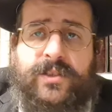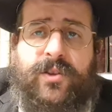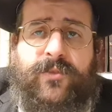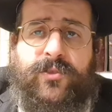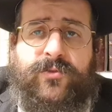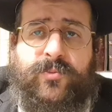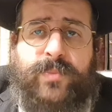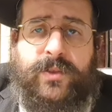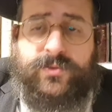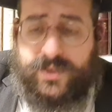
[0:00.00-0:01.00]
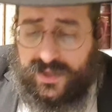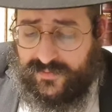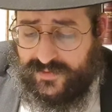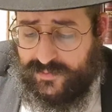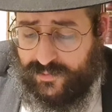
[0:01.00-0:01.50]
Les enfants ne font pas de
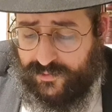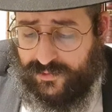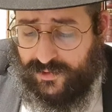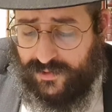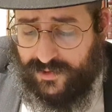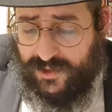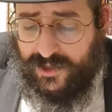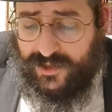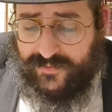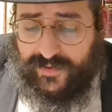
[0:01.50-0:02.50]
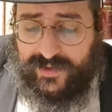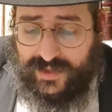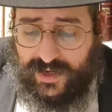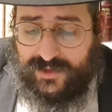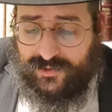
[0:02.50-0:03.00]
sacrifice pour Dieu. il
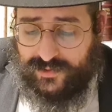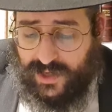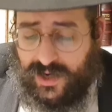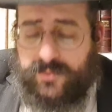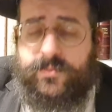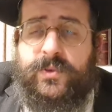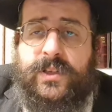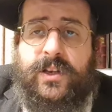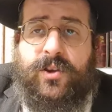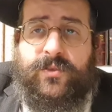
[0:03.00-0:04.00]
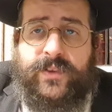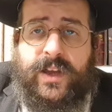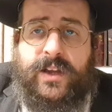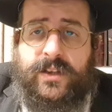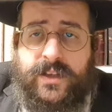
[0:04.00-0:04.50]
les
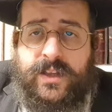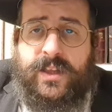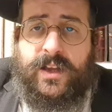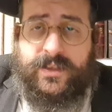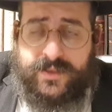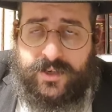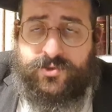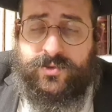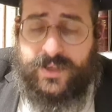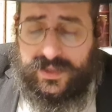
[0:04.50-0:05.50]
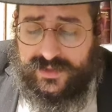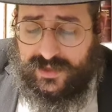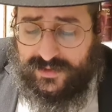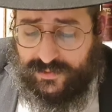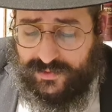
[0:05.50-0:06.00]
renverra. c'est
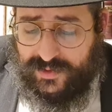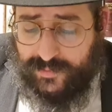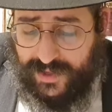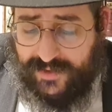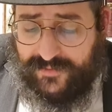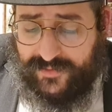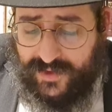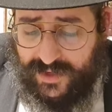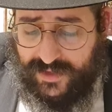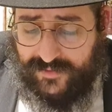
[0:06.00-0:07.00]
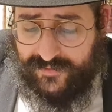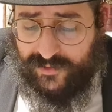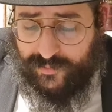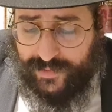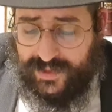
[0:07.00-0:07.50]
aussi bref.
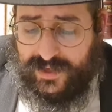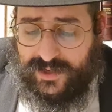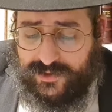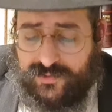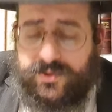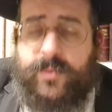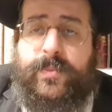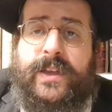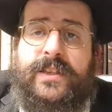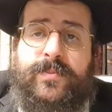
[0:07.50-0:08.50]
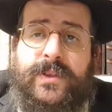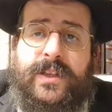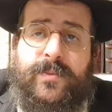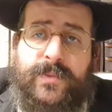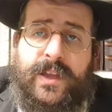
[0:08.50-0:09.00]
on n'a pas
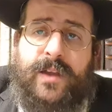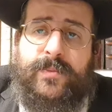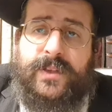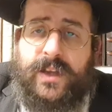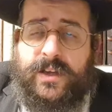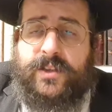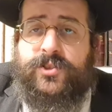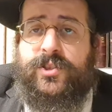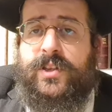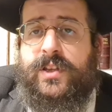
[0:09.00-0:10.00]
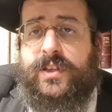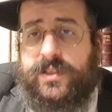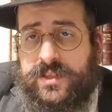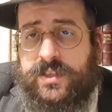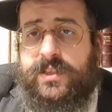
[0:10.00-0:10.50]
expliqué.
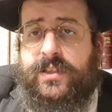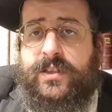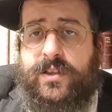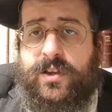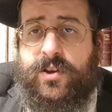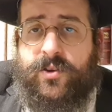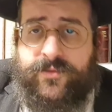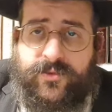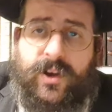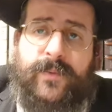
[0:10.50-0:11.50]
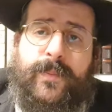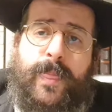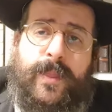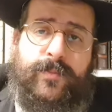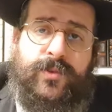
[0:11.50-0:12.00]
qui renvoie.
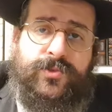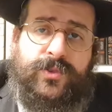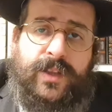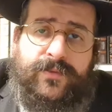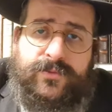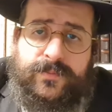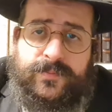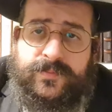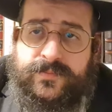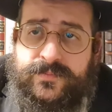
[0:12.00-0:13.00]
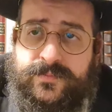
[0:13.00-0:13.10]
Bonne journée à vous.